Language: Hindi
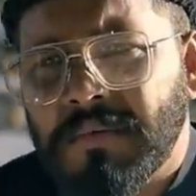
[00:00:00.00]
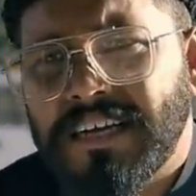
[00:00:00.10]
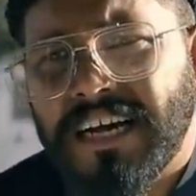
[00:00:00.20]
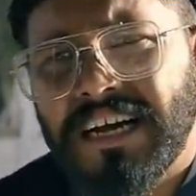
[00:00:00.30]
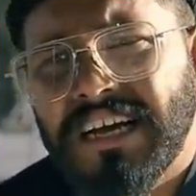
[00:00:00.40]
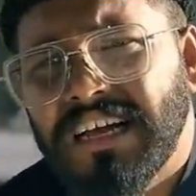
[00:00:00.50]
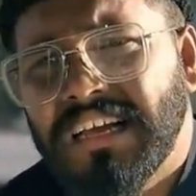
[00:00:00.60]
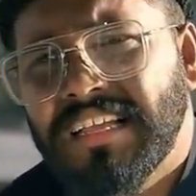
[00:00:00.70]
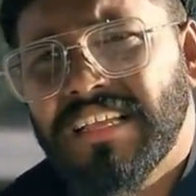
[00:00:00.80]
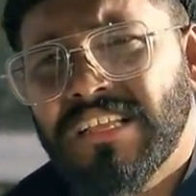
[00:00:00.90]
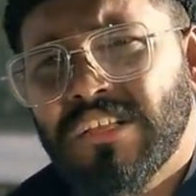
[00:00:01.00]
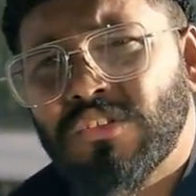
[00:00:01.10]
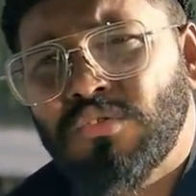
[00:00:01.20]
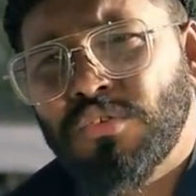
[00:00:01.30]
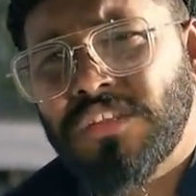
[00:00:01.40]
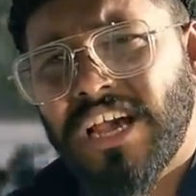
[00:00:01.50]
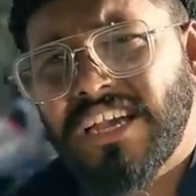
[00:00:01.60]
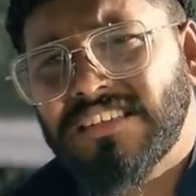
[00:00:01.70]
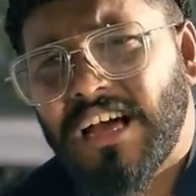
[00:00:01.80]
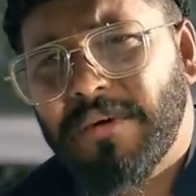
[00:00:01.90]
बेटा दूध क्या
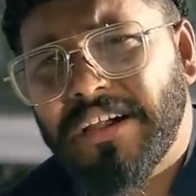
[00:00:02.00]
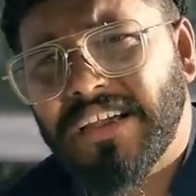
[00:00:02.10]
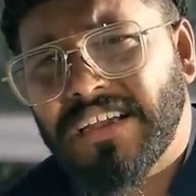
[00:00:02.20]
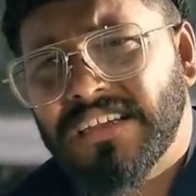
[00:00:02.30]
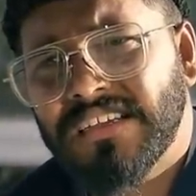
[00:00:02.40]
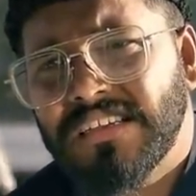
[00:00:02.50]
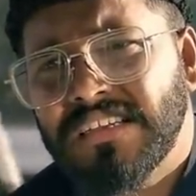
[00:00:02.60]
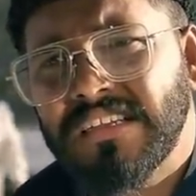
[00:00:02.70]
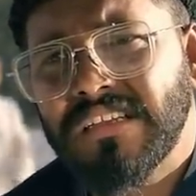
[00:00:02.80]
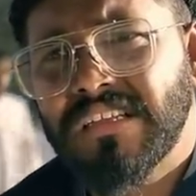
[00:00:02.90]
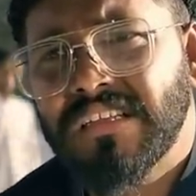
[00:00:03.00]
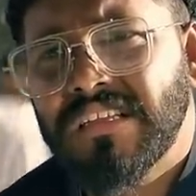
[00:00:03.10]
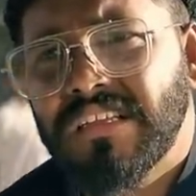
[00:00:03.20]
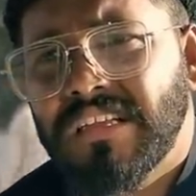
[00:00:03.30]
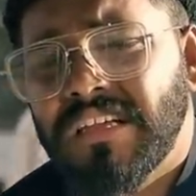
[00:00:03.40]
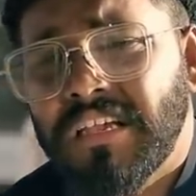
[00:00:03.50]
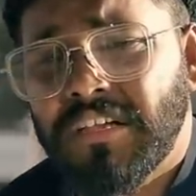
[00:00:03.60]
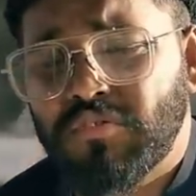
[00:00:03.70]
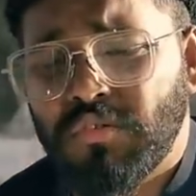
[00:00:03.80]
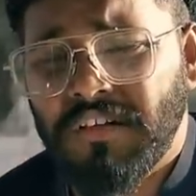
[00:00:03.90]
हिसाब है एक सौ नब्बे रूपए
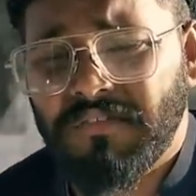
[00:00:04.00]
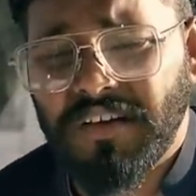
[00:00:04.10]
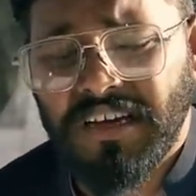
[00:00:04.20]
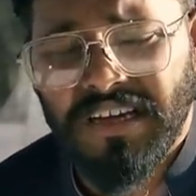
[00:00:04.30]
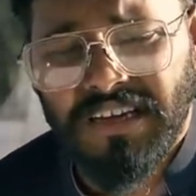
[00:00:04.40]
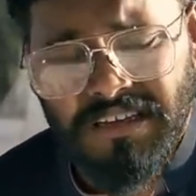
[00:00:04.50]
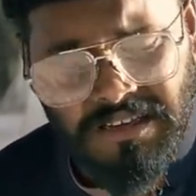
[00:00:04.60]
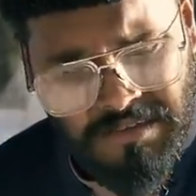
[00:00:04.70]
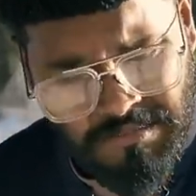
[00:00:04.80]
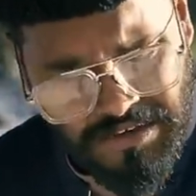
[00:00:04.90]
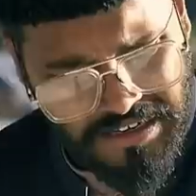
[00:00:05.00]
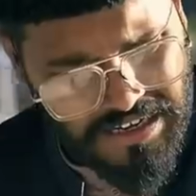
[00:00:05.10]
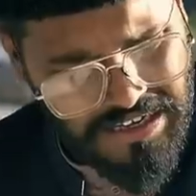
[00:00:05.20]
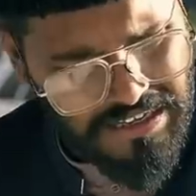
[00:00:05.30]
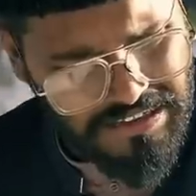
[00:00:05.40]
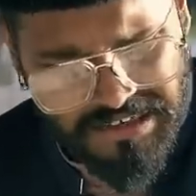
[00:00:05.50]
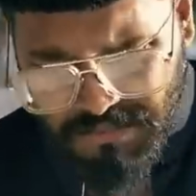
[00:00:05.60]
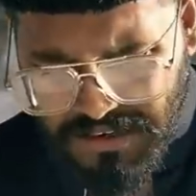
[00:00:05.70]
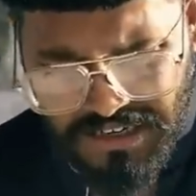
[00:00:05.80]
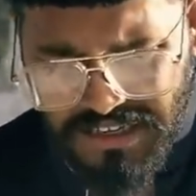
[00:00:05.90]
एक सौ नब्बे महंगाई कितनी
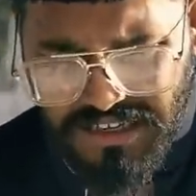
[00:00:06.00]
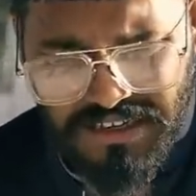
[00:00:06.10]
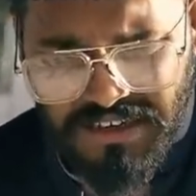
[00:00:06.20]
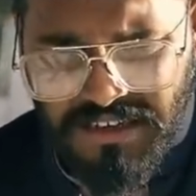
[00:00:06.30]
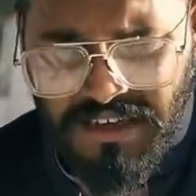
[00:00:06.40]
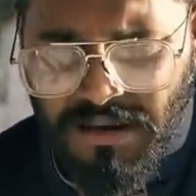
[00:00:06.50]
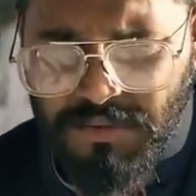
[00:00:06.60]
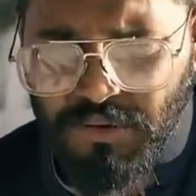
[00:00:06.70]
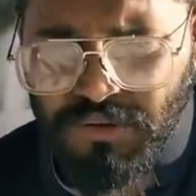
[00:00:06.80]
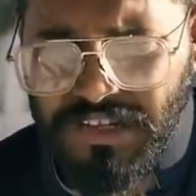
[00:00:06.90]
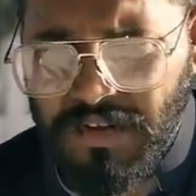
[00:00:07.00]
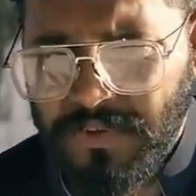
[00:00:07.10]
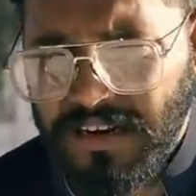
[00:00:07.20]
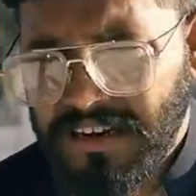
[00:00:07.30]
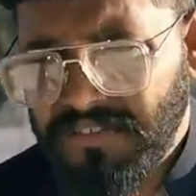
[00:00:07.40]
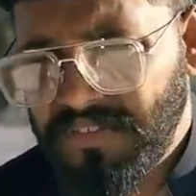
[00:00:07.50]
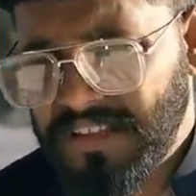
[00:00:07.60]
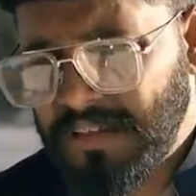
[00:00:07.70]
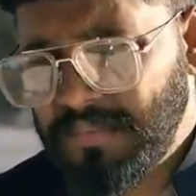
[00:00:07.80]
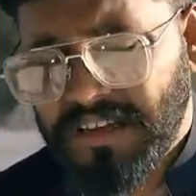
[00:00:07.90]
बढ़ गई है अभी दो साल पहले नब्बे
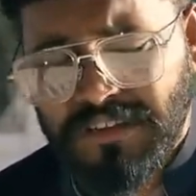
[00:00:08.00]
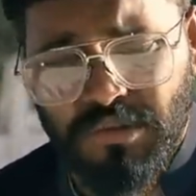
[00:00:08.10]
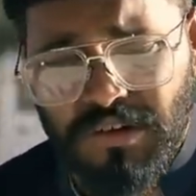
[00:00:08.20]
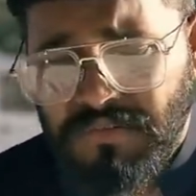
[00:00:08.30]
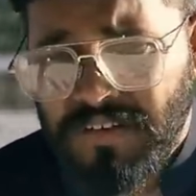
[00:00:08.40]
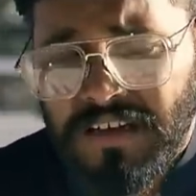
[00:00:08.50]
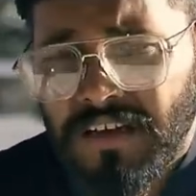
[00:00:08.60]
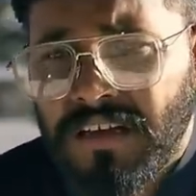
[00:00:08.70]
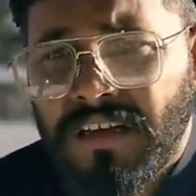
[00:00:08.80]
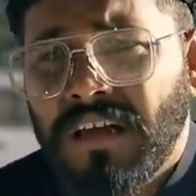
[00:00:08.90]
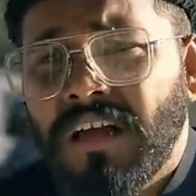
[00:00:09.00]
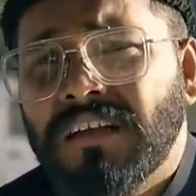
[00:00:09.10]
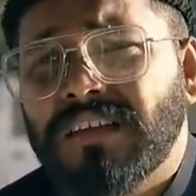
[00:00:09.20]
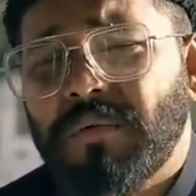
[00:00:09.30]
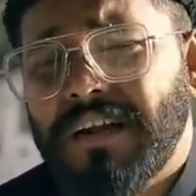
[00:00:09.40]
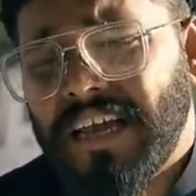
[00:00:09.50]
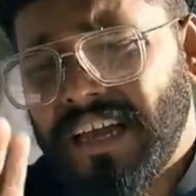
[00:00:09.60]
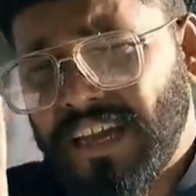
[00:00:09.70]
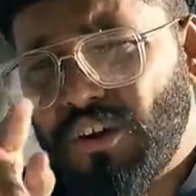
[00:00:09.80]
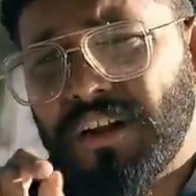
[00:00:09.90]
था अभी एक सौ नब्बे अच्छा बेटा
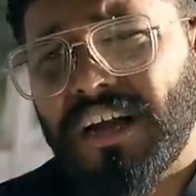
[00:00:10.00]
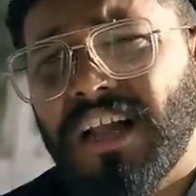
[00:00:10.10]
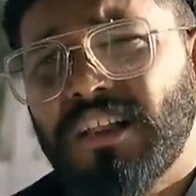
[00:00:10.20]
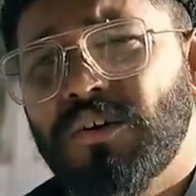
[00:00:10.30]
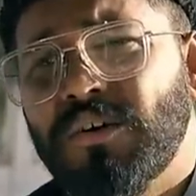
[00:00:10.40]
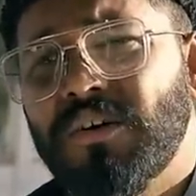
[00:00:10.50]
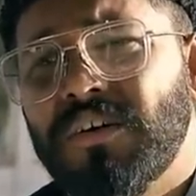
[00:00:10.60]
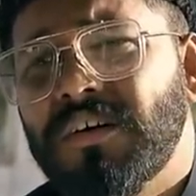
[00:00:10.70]
एक किलो निकाल दो ये लो